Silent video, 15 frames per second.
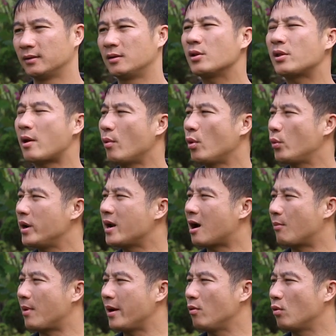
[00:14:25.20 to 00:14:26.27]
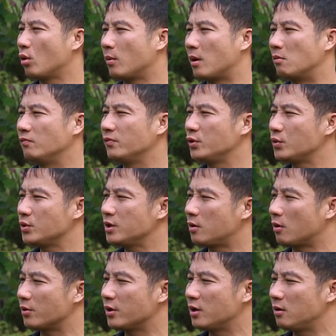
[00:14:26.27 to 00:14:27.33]
nó theo cái quỹ đạo bay của quả bóng. Ví dụ như
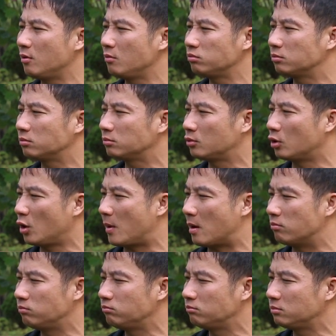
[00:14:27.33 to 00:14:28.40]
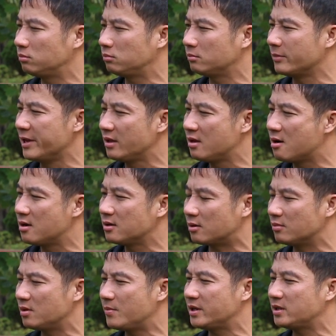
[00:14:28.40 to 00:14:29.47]
có những lúc quả bóng bình thường
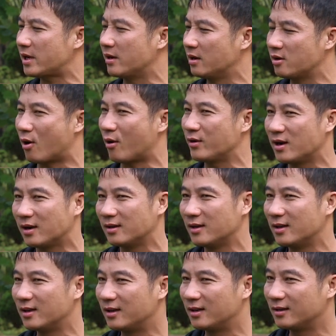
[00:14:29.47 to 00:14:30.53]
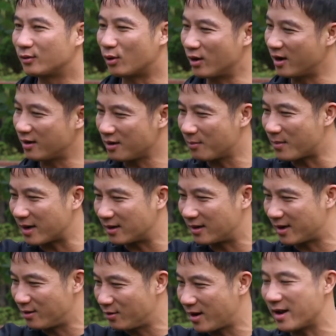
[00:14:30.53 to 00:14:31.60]
giống như mình sẽ đứng đón được, có nghĩa trước mặt ở
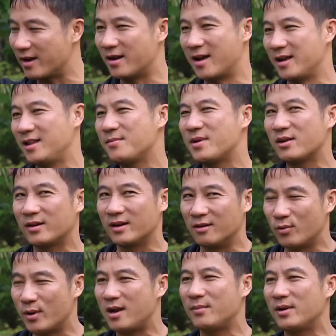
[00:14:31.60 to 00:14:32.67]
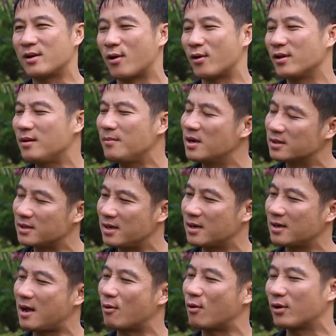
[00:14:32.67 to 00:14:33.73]
đấy nó nảy ở đấy thì mình sẽ đứng nguyên là mình đón, những người sân
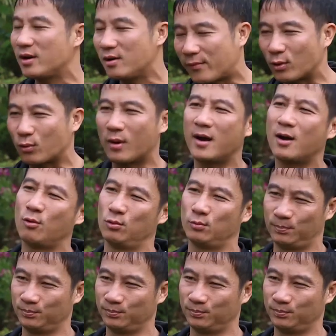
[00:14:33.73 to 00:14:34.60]
nhân tạo có khi nó vọt qua đâu,